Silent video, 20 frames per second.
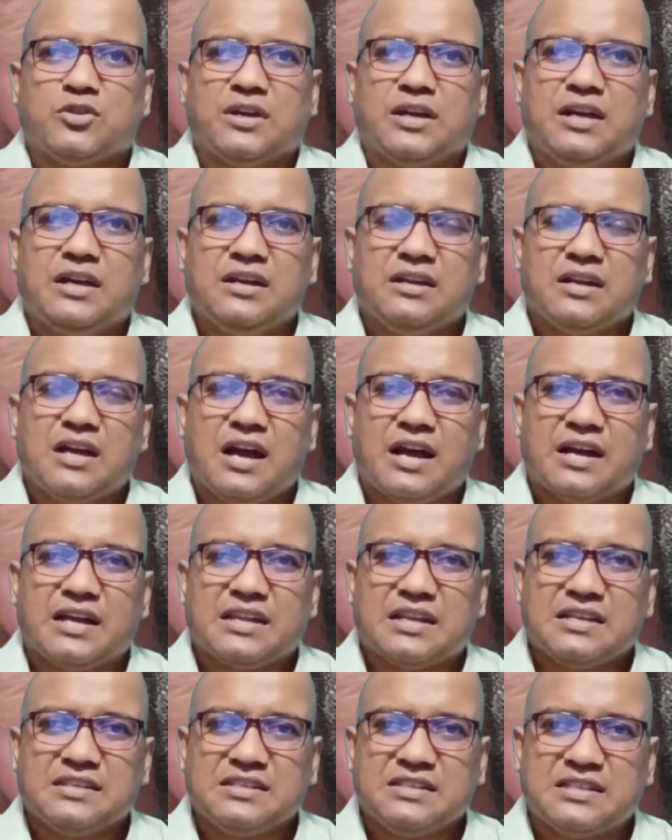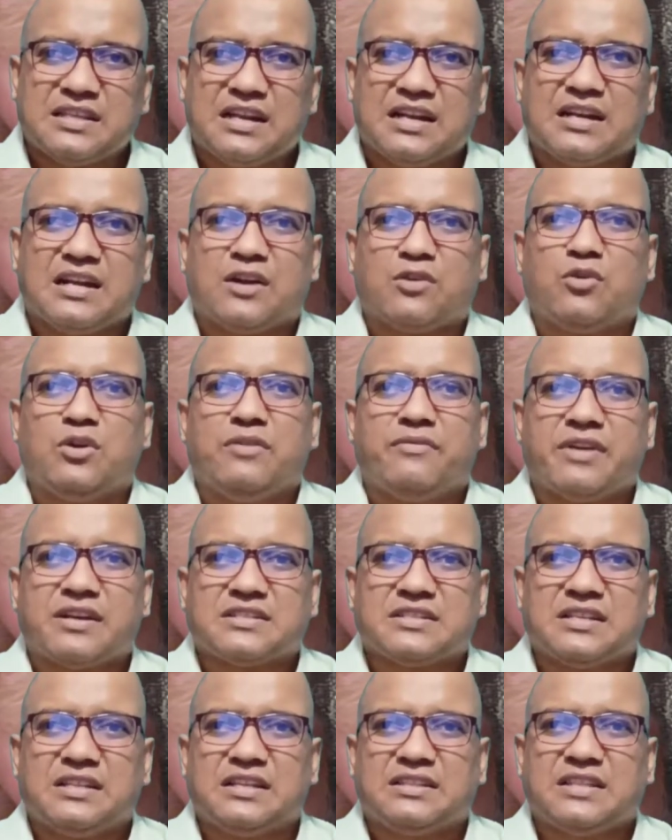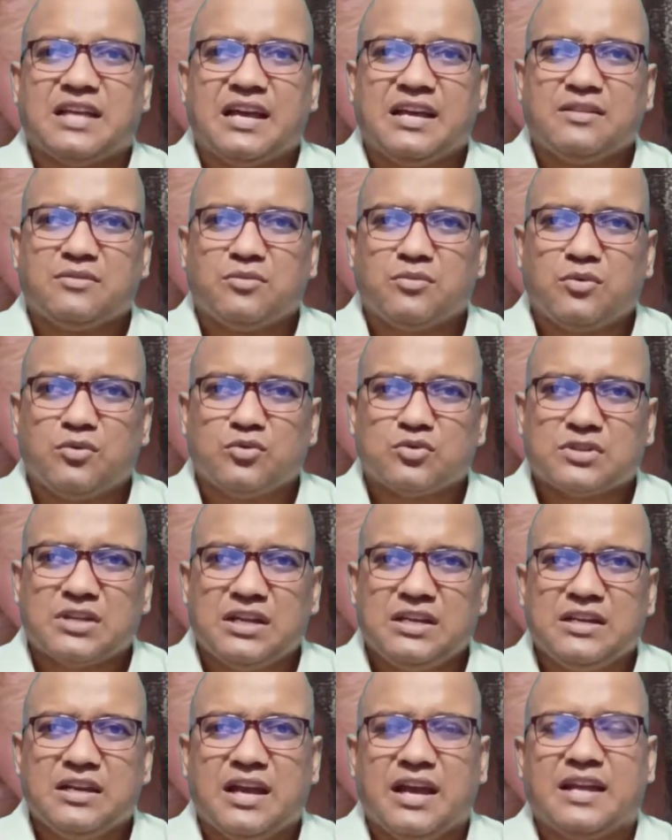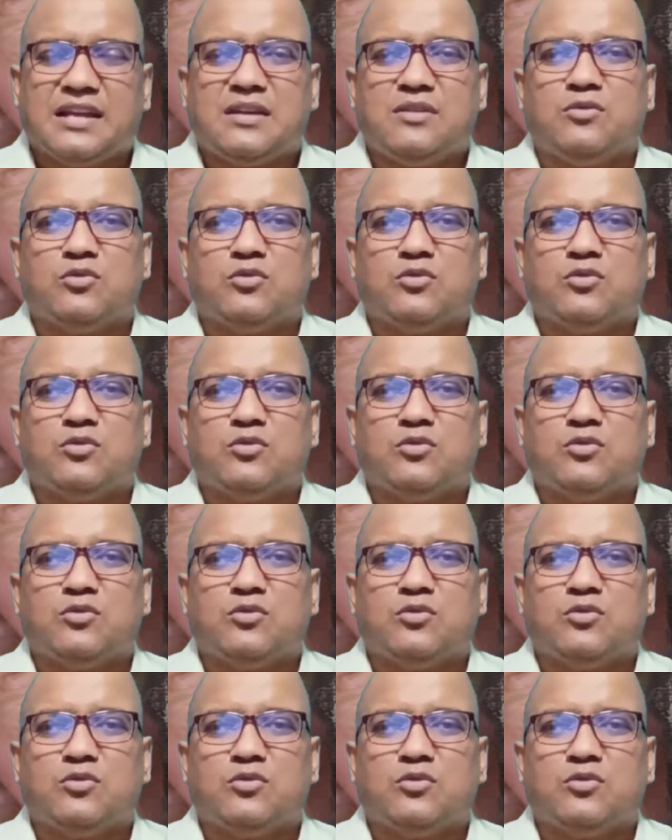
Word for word: उसके बाद जो है अगर किसी तरह का कोई इन्फेक्शन दिखता है तो